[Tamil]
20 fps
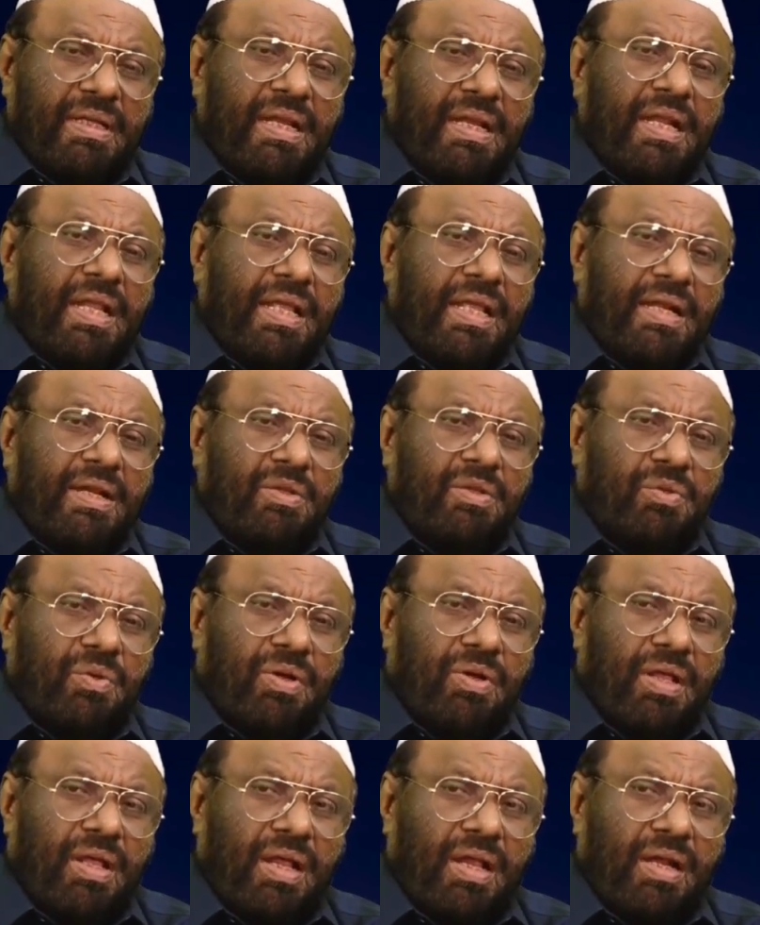இல்லை என்று
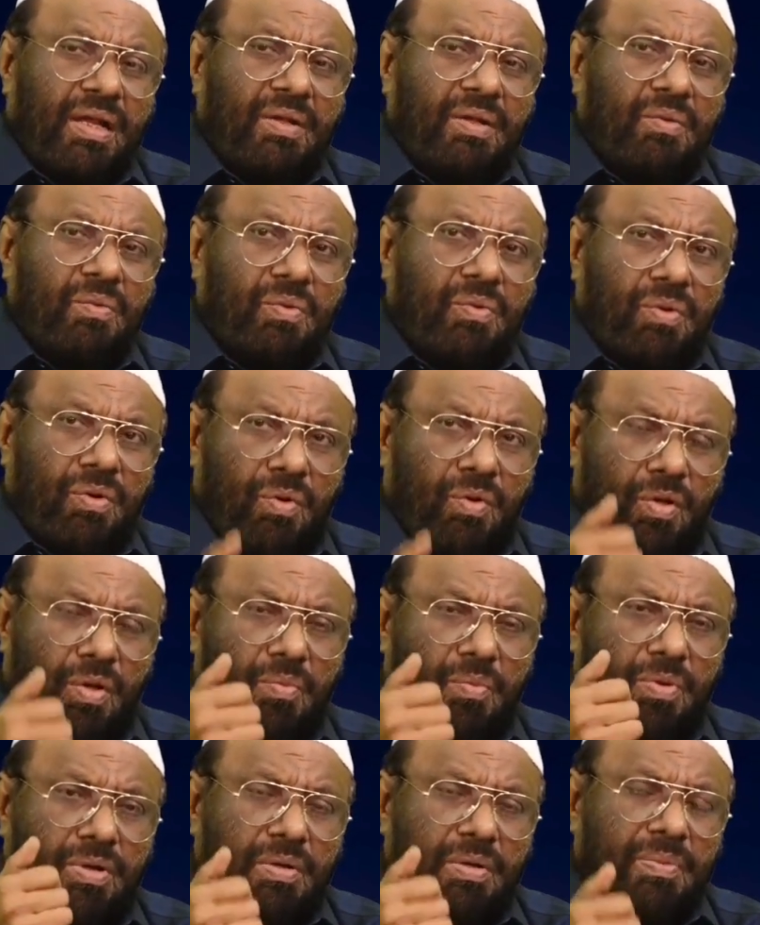சொன்னால் ஒரு
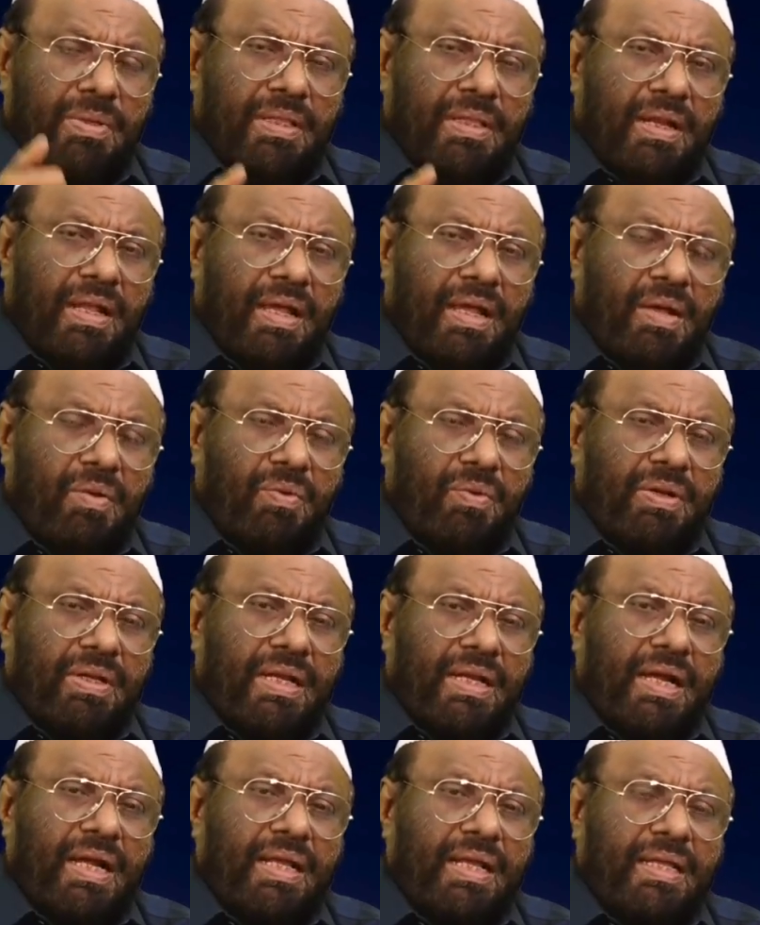நோன்புக்கு பதிலாக ஒரு
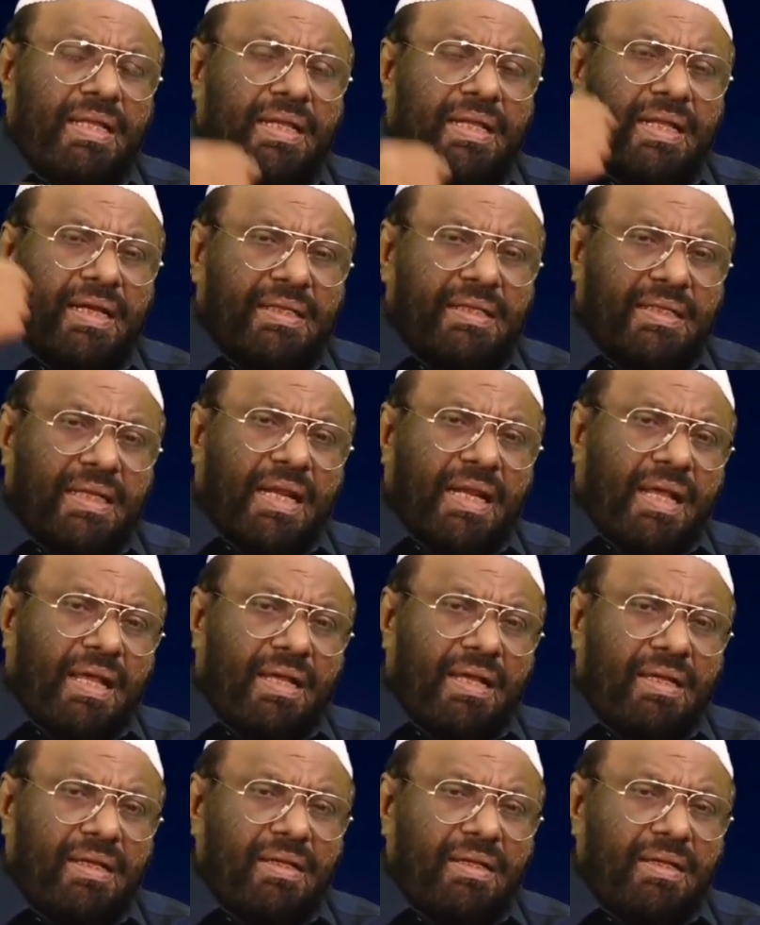ஏழைக்கு நீங்கள் என்ன செய்யலாம்